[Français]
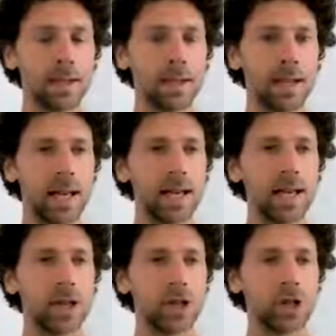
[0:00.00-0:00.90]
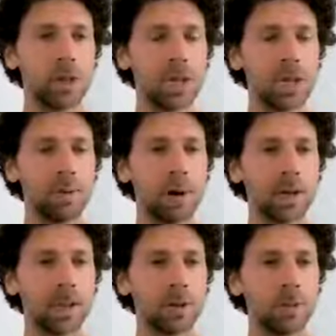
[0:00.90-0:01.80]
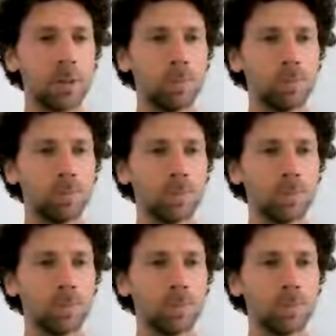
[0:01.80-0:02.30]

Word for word: celle générée par l'ego.